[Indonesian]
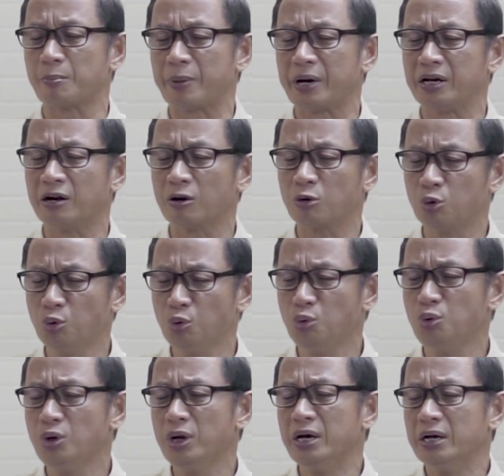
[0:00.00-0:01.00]

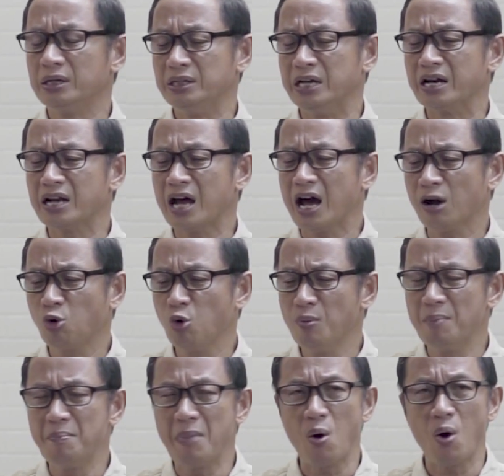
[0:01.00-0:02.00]
kepadaku dan aku
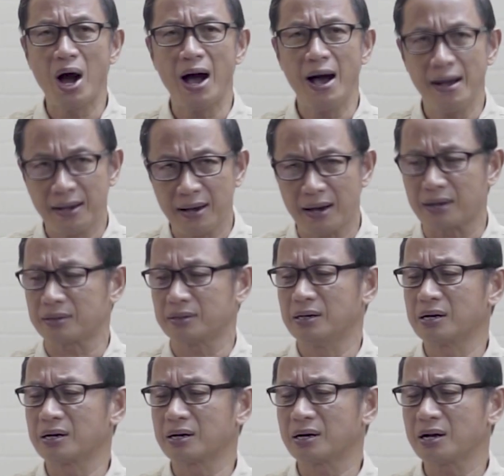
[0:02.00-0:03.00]
membawa agak
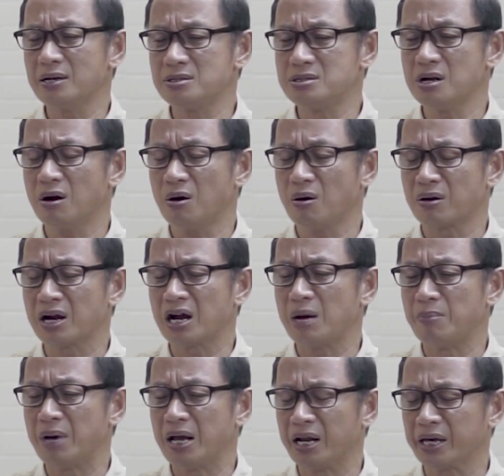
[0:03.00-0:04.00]
raja orang
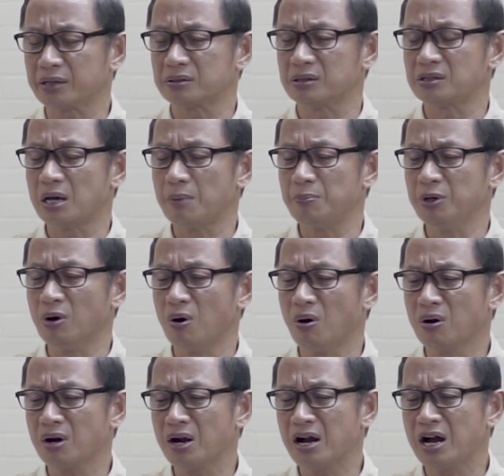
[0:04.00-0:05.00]
Amalek, tetapi
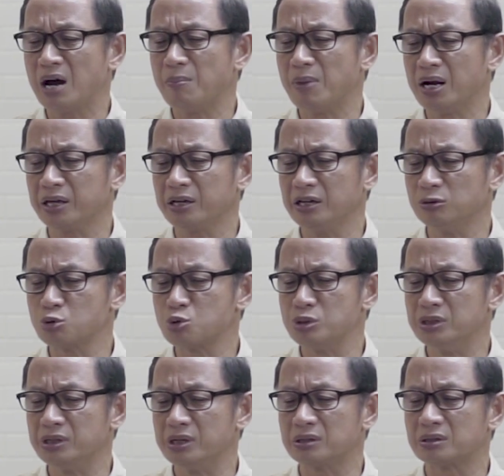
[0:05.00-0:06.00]
orang Amalek itu
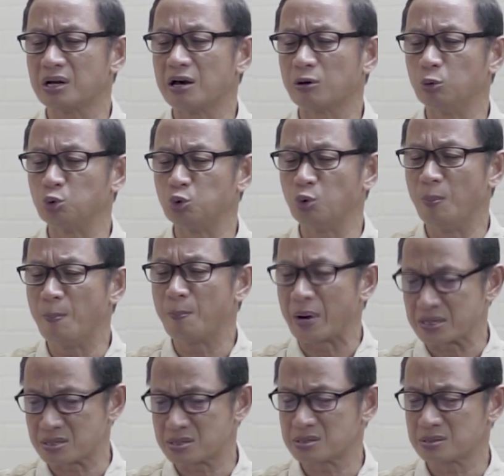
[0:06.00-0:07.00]
sendiri telah
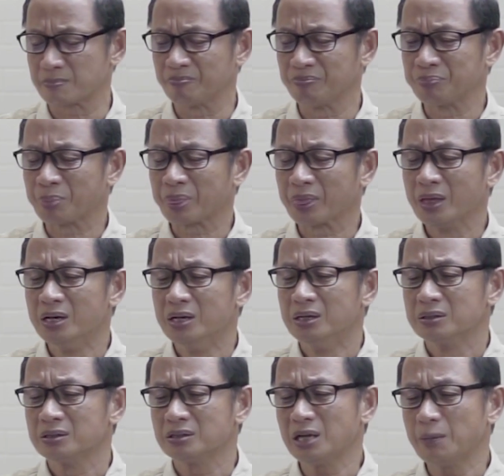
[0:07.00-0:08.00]
kutumpas.
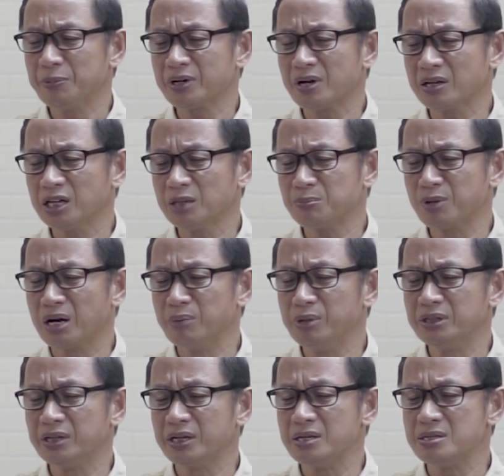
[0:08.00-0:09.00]
Tetapi rakyat
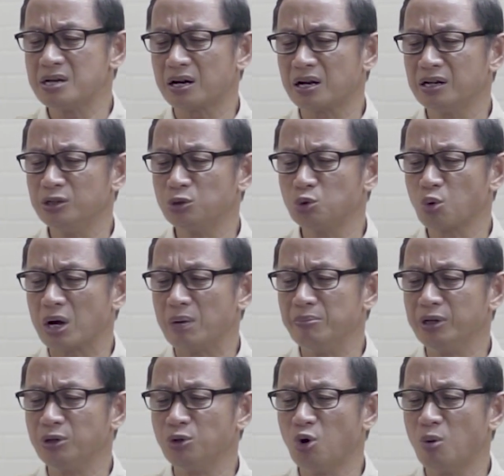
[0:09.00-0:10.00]
mengambil dari jarahan itu
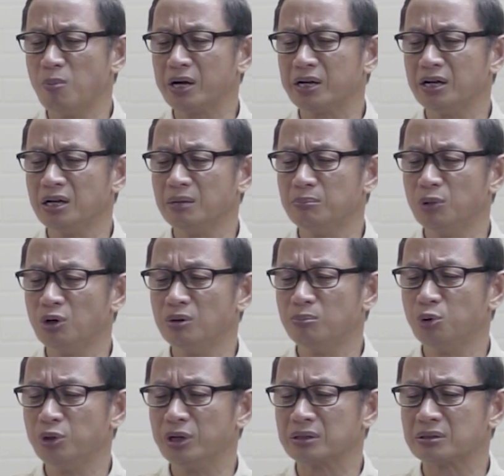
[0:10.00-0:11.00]
kambing domba dan
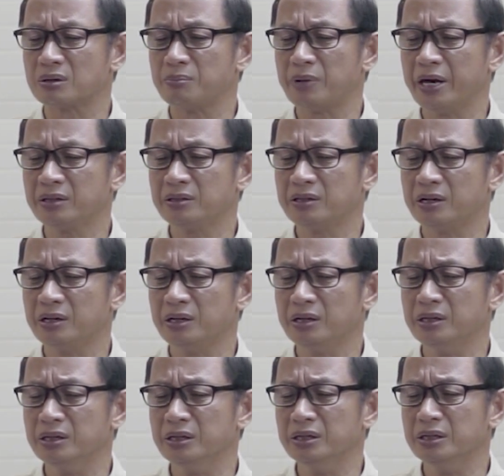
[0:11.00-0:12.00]
lembu-lembu yang terbaik dari
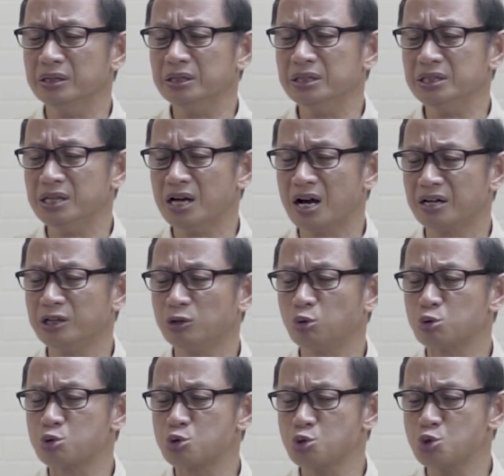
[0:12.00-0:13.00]
yang
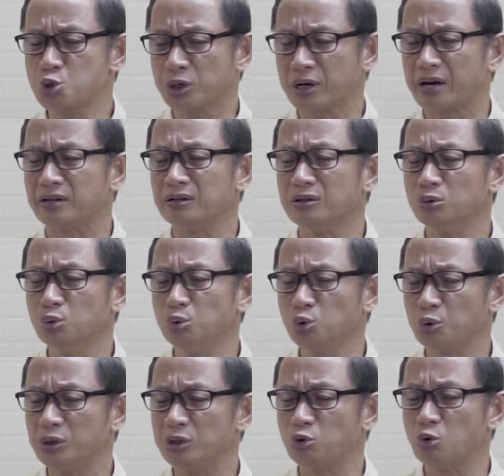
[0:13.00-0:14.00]
dikhususkan
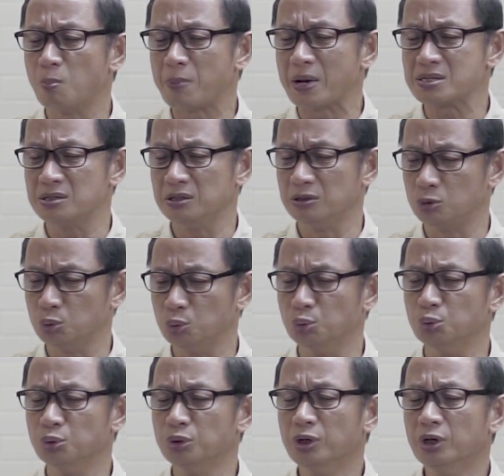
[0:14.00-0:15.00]
untuk ditumpas
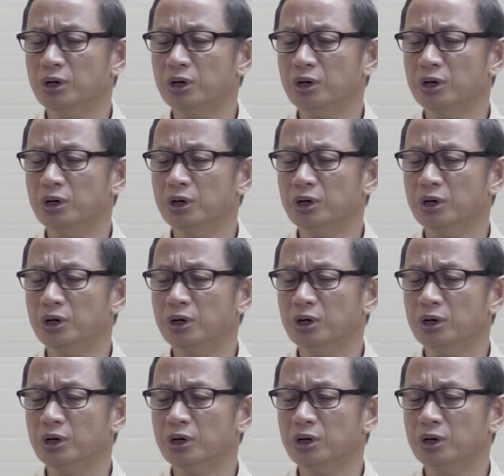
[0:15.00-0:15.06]
itu